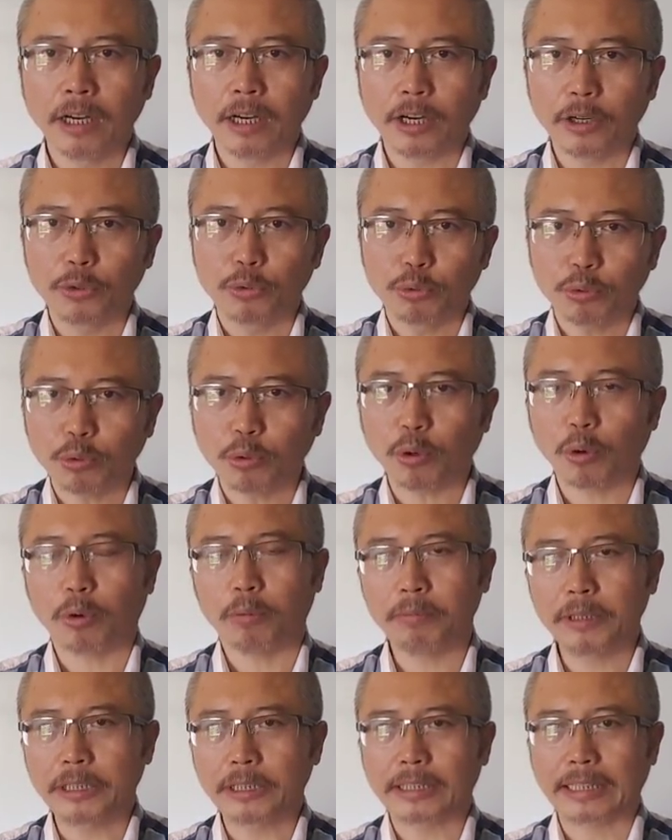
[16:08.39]
而如果
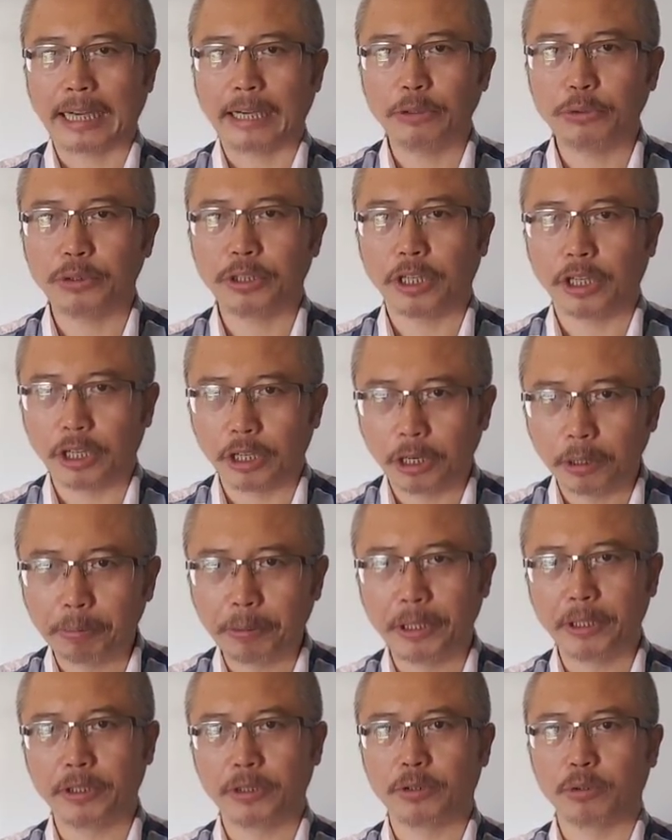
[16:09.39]
我们是采取和
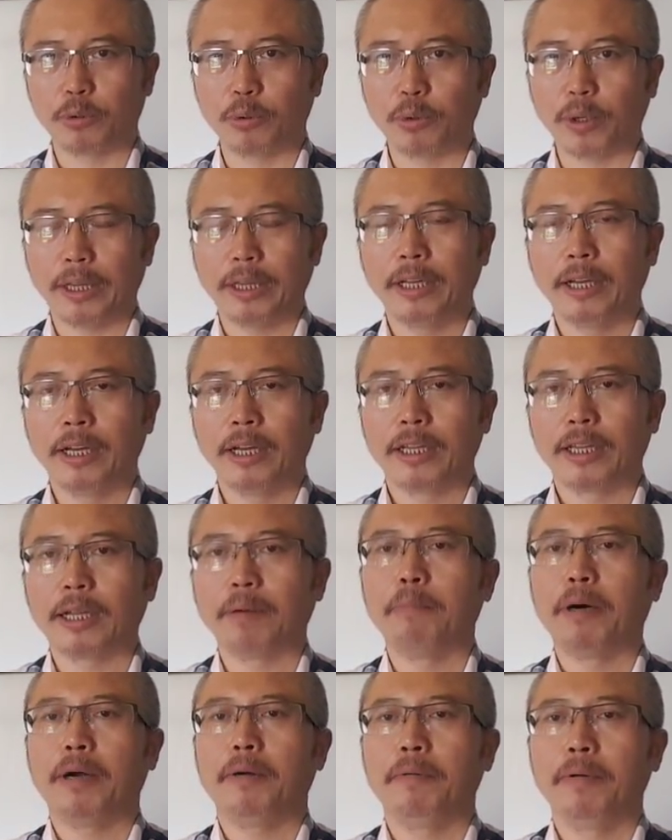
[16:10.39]
平的手段，
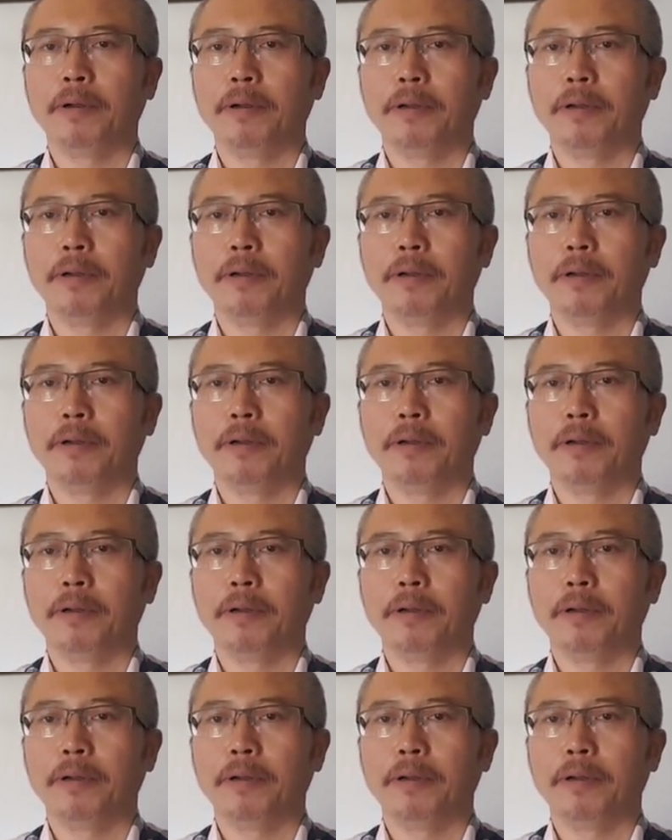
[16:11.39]
那么。